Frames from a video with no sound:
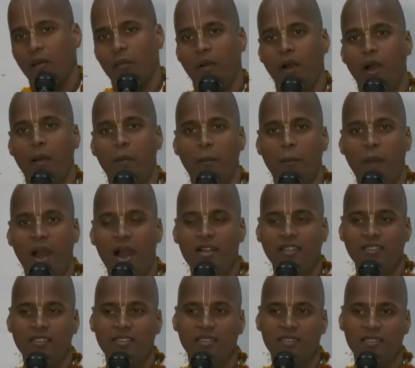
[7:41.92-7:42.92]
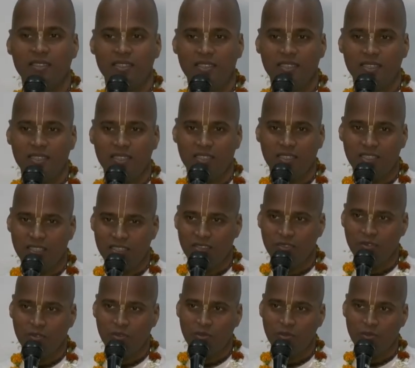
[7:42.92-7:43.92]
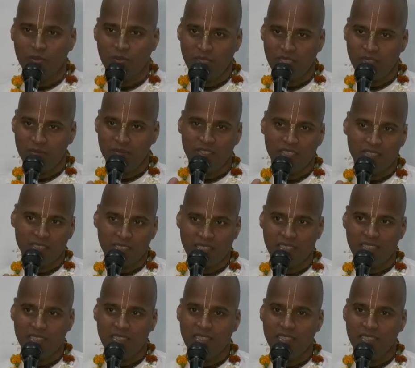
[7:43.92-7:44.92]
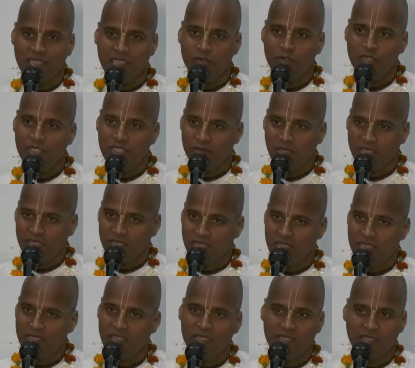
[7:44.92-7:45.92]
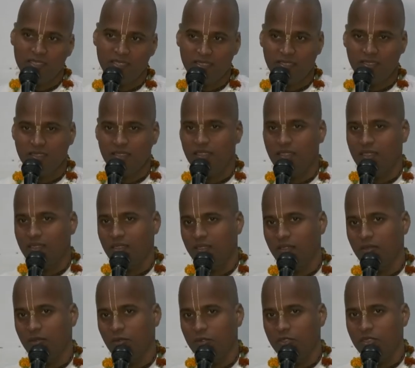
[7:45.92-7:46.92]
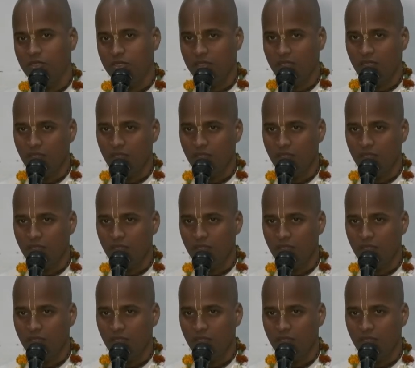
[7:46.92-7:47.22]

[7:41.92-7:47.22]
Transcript: हम पांच तरह से कृष्ण को प्रेम कर सकते हैं उनकी भक्ति कर सकते हैं उस